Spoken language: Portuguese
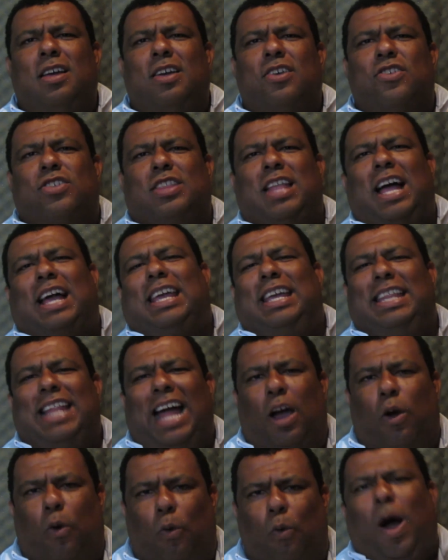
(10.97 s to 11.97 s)
está aqui
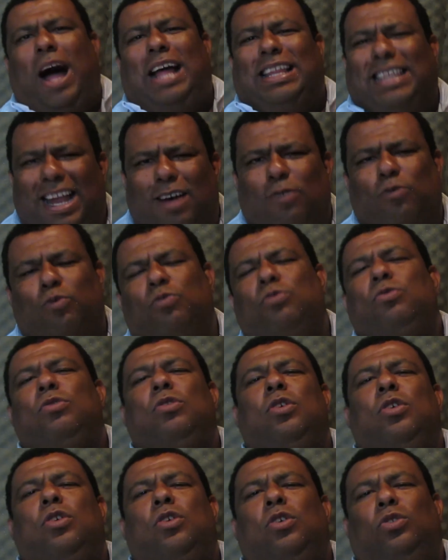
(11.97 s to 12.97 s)
na quadra 1,
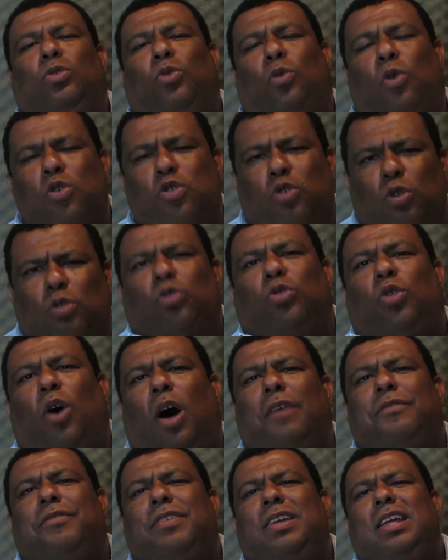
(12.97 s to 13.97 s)
no conjunto
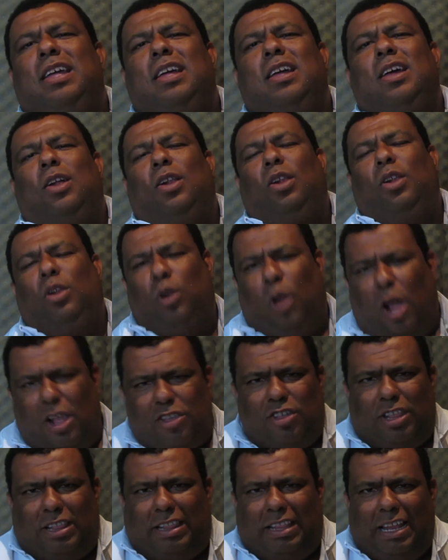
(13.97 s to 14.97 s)
9,
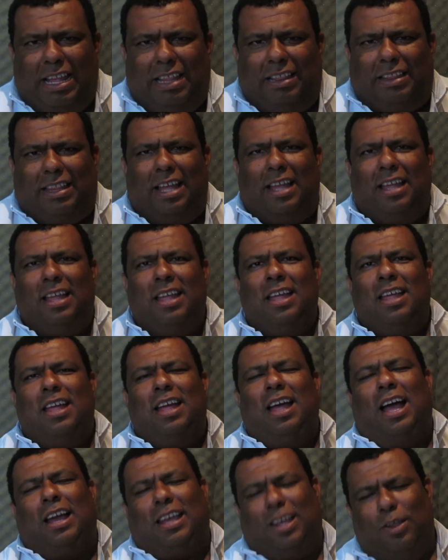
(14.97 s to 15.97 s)
lote 30,
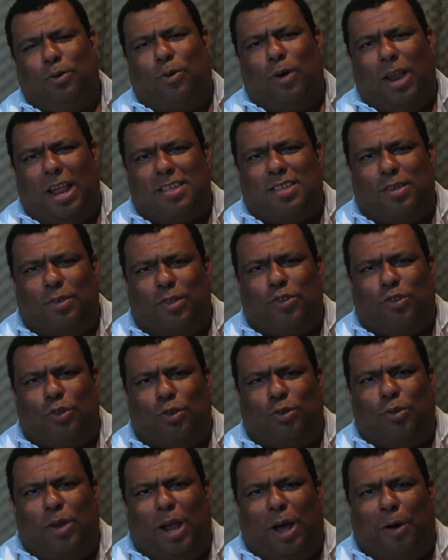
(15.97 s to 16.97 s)
aqui no coração da
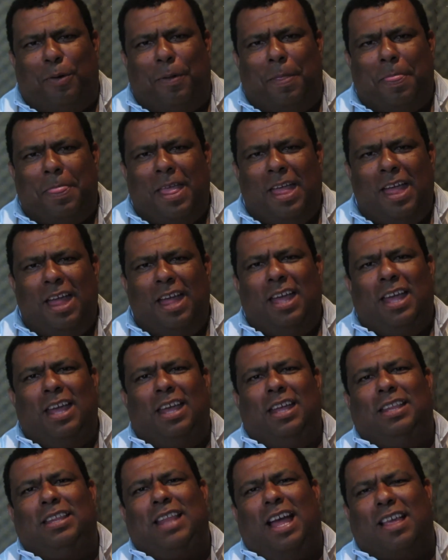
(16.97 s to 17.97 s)
Estrutural.
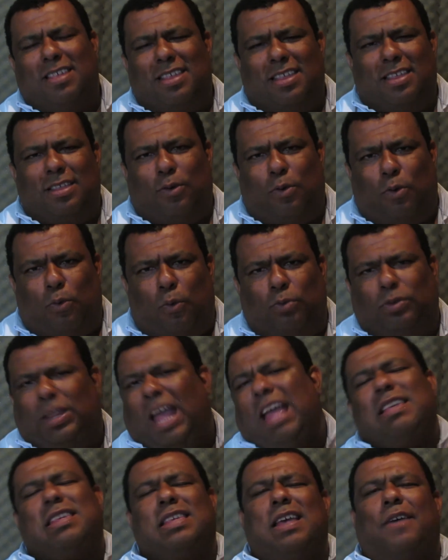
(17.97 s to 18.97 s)
E na
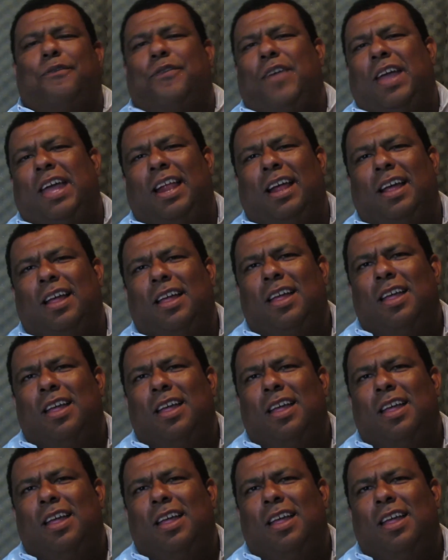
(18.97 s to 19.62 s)
terça-feira